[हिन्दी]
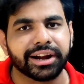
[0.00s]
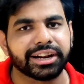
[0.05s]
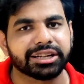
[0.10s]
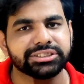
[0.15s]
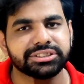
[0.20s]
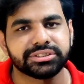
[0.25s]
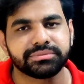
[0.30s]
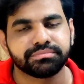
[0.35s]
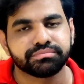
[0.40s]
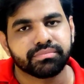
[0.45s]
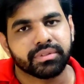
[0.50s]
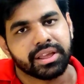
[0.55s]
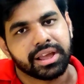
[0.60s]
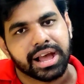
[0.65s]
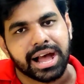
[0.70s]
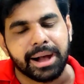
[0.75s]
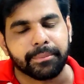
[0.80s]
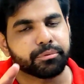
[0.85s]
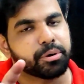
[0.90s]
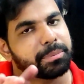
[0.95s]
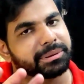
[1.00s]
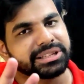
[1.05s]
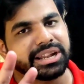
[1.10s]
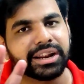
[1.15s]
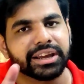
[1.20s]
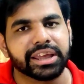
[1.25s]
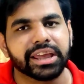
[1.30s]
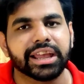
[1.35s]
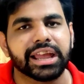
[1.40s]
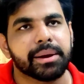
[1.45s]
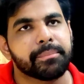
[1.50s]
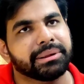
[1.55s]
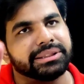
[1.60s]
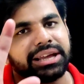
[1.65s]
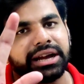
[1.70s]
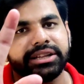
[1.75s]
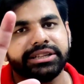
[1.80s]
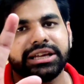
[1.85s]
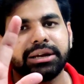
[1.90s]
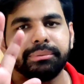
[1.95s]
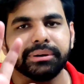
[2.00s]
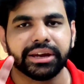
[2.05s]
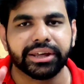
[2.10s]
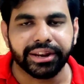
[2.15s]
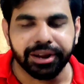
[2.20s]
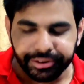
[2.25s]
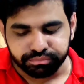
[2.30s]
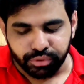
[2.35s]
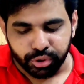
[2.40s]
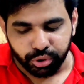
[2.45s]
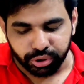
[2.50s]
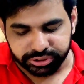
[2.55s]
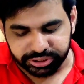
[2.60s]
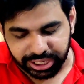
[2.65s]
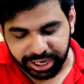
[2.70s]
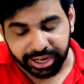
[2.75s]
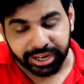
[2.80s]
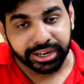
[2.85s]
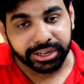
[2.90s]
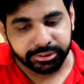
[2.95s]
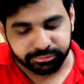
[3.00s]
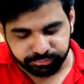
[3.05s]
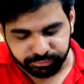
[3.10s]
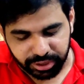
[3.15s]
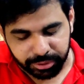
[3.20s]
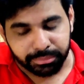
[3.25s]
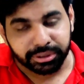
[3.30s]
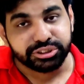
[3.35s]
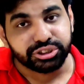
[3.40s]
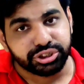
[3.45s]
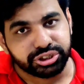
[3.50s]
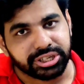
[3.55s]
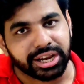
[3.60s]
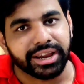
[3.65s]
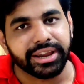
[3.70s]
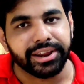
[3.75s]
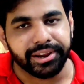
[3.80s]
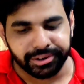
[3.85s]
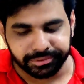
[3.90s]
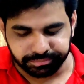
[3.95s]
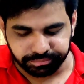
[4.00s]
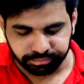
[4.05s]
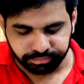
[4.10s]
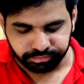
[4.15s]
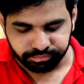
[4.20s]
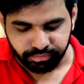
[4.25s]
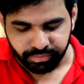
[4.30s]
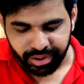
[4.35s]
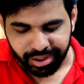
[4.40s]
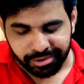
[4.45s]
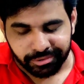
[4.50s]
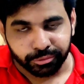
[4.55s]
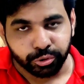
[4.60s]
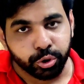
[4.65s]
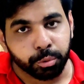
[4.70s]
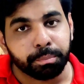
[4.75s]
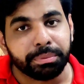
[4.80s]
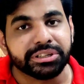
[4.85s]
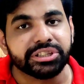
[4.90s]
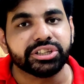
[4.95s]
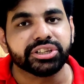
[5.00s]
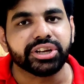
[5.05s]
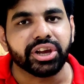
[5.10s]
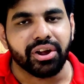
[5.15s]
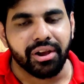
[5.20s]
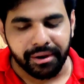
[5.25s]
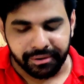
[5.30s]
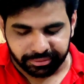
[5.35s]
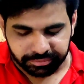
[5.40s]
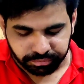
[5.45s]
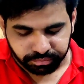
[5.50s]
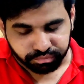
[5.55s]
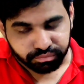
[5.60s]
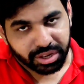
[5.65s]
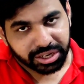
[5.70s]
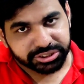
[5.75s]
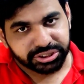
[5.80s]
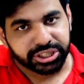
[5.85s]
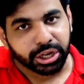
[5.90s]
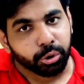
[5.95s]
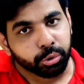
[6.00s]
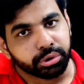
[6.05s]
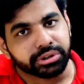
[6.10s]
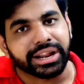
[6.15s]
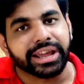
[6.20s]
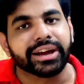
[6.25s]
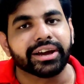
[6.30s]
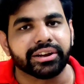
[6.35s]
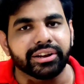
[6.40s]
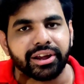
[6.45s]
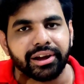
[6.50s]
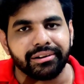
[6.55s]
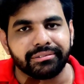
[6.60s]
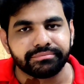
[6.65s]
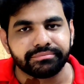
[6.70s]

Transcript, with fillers: एड्रेस आपको पता लगी है बताई दिया भैया ने और यहाँ की फेमस चाय गुप्पी जी की ज़रूर ट्राई करना